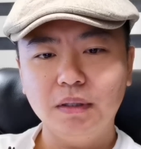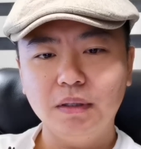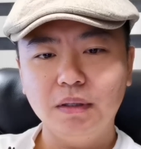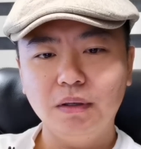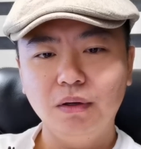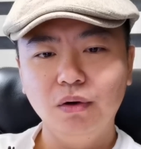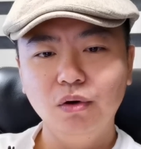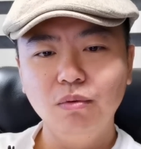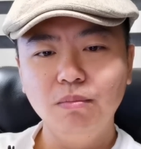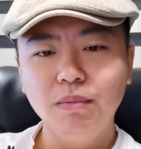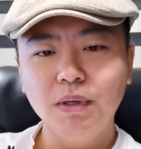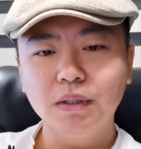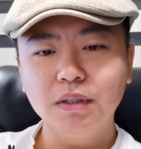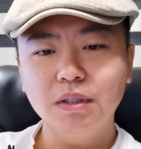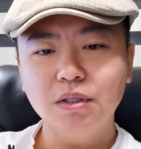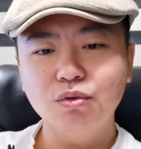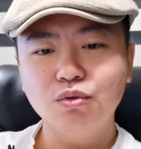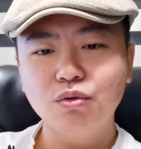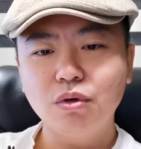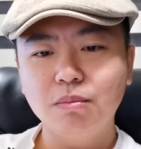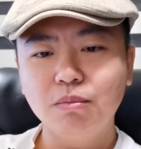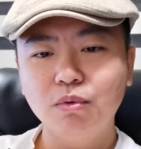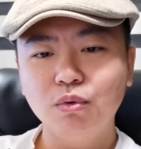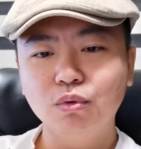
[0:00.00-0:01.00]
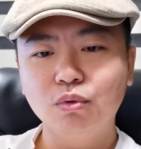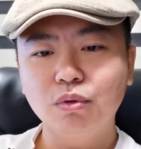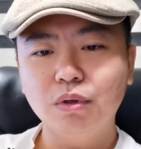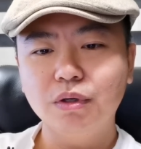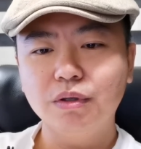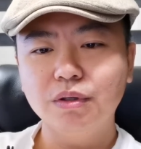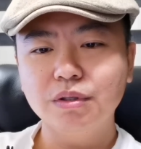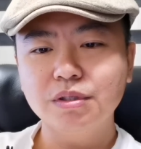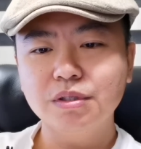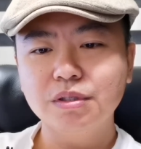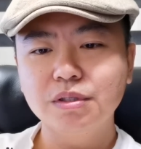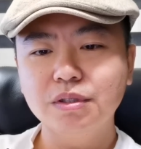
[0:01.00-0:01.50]
欧盟呢宣布对俄
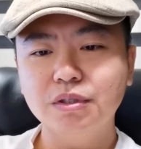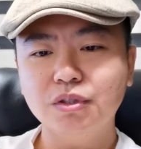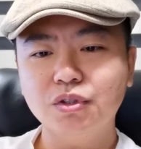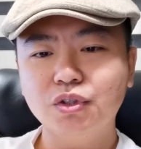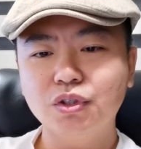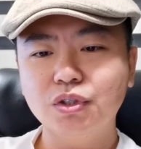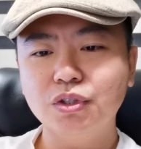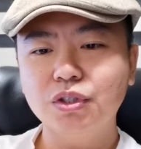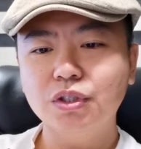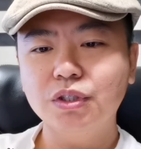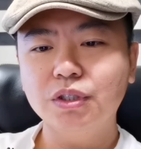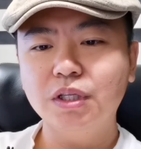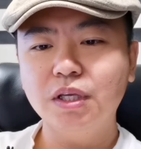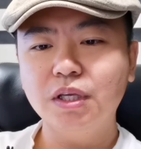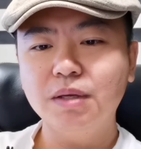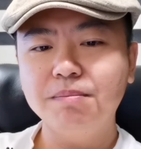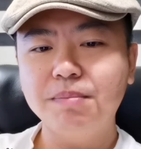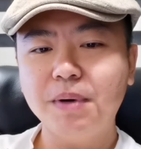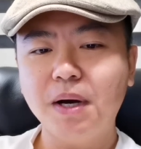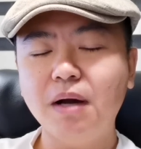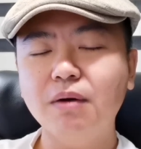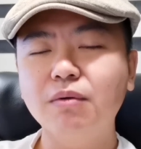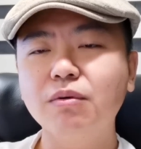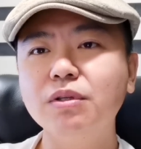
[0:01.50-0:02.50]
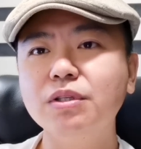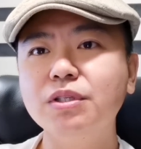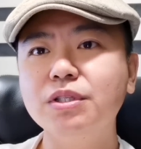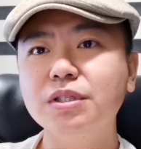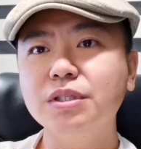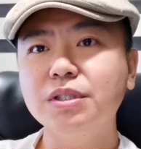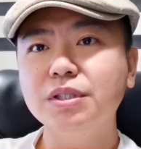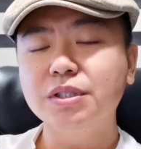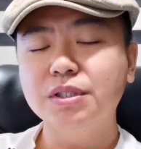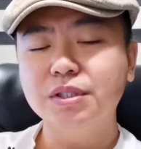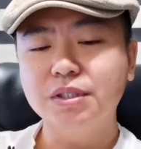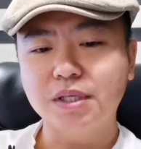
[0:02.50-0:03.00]
罗斯实施第八轮经
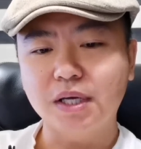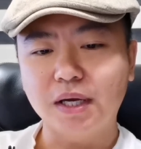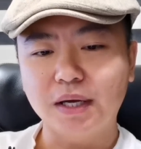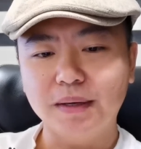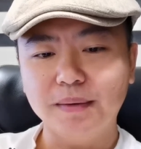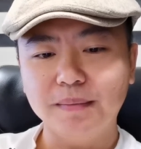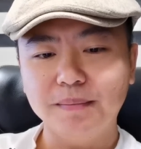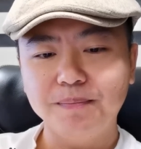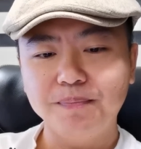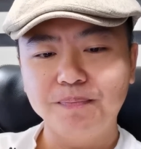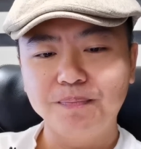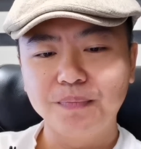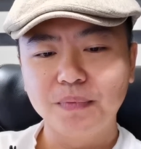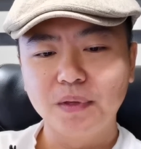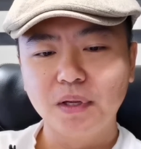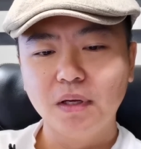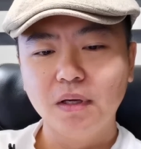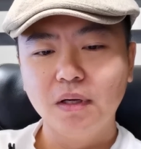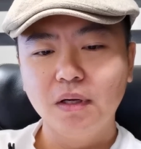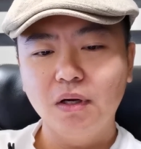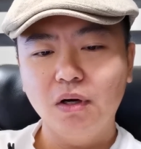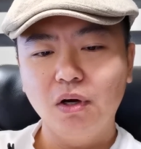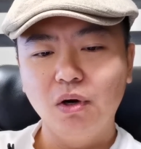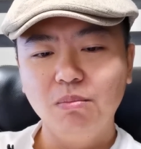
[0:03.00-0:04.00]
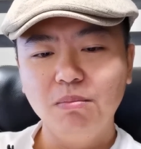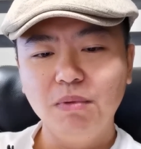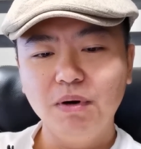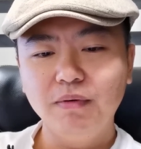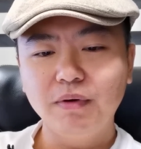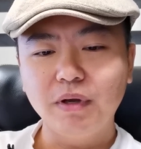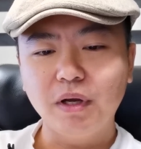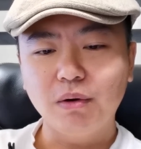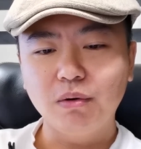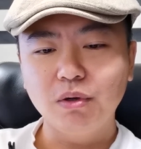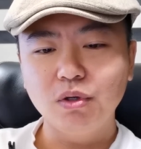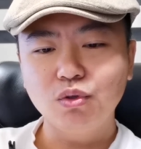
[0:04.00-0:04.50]
济制裁。欧盟委
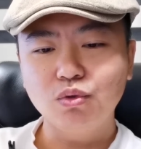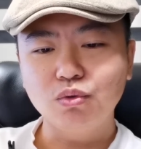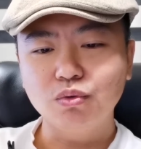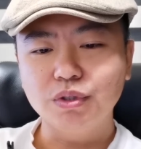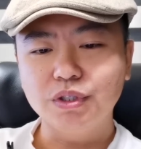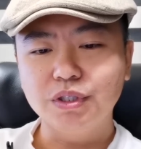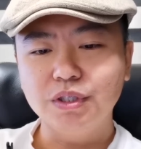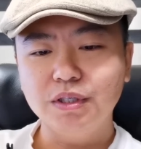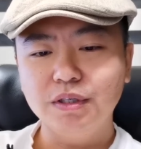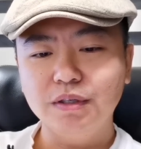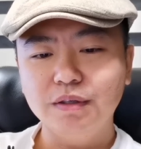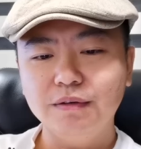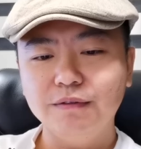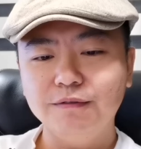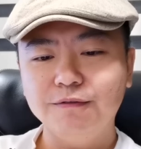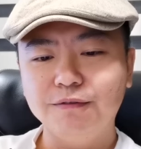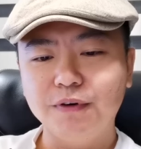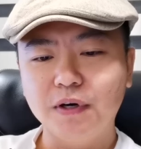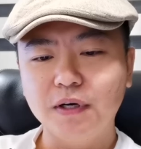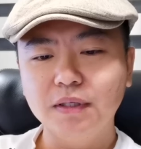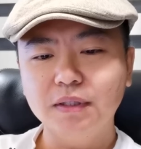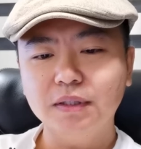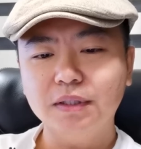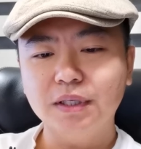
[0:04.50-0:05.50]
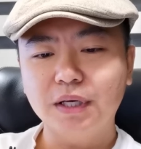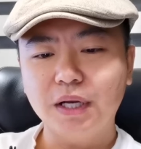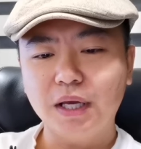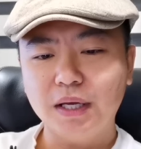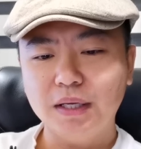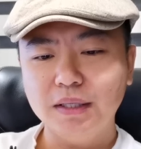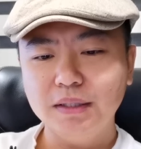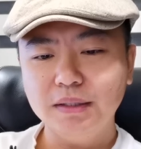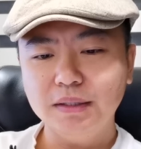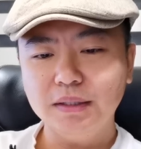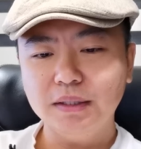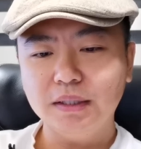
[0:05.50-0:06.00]
员会主席冯德莱
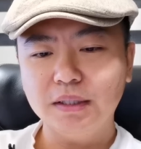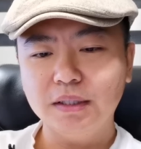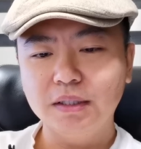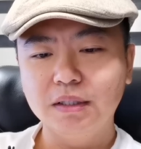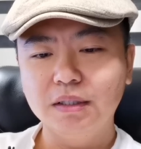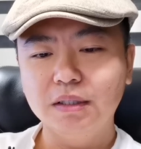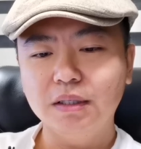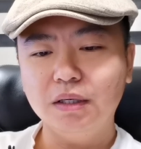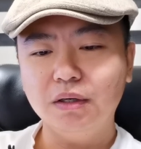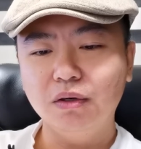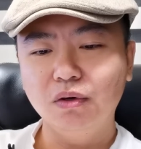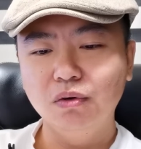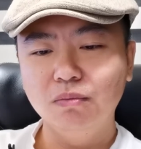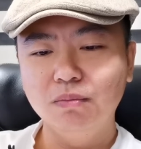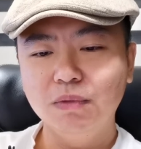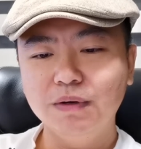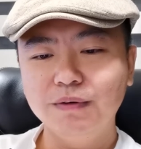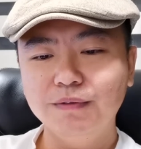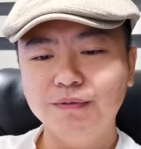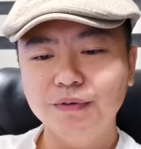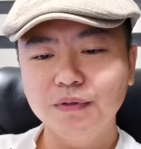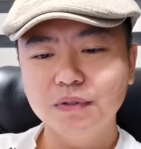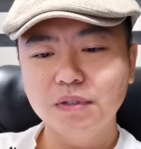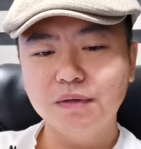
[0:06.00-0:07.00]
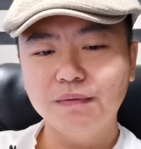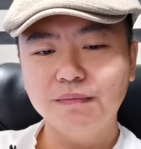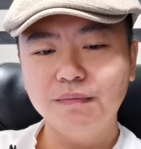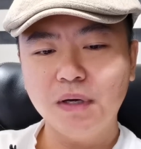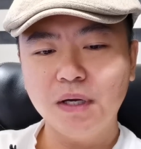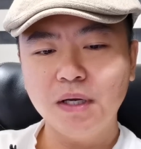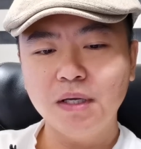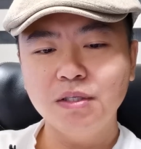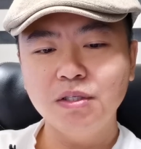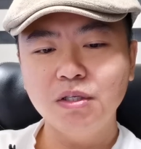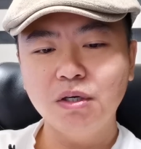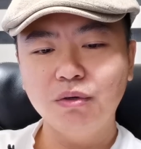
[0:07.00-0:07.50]
恩和欧盟负责
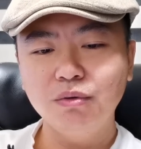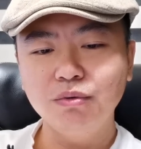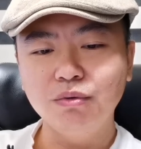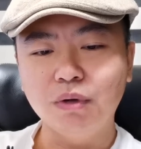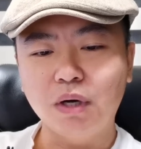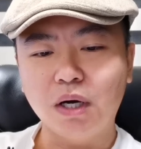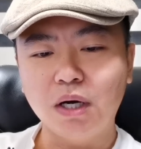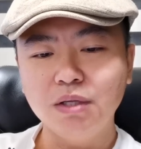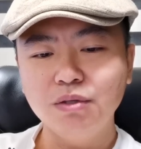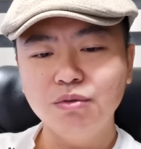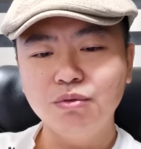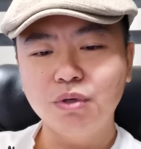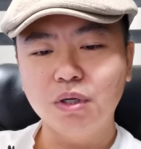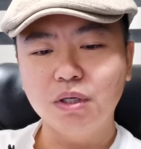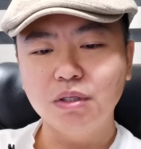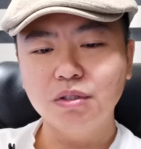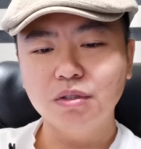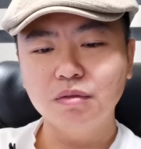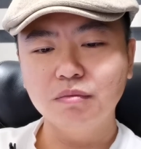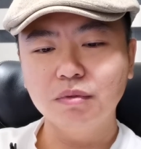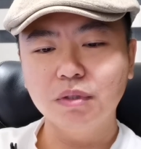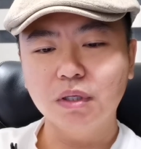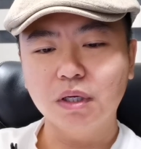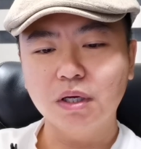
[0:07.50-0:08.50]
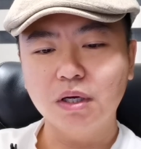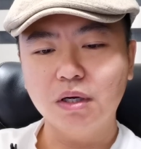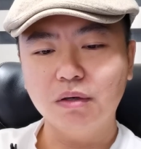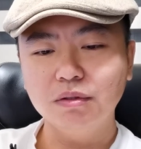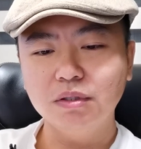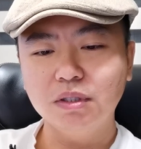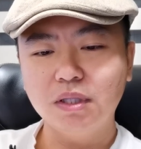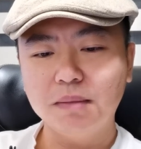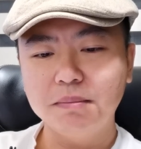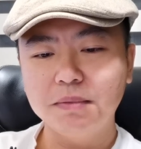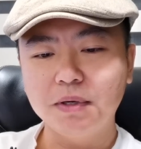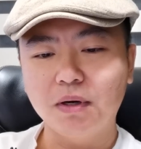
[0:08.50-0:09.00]
外交与安全事务的高级
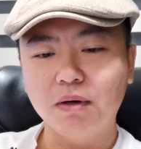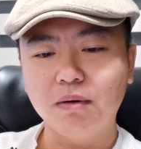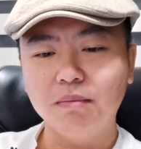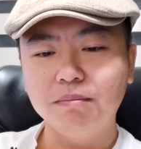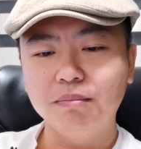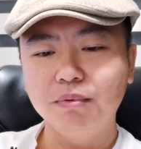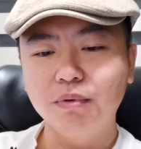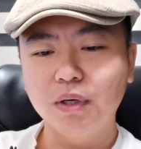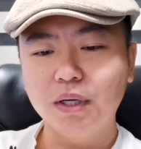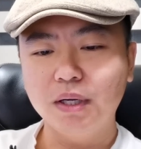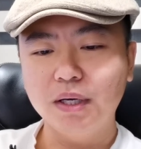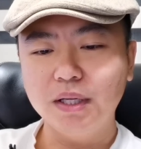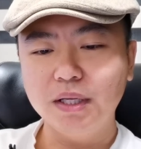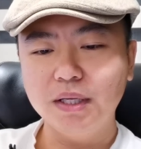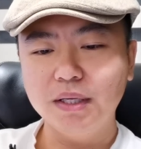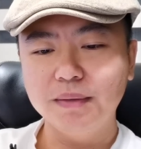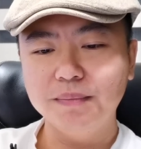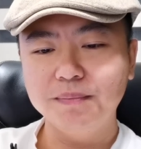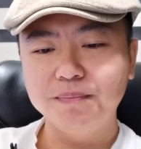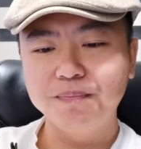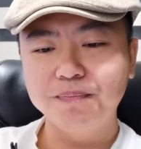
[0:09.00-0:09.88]
代表博雷利。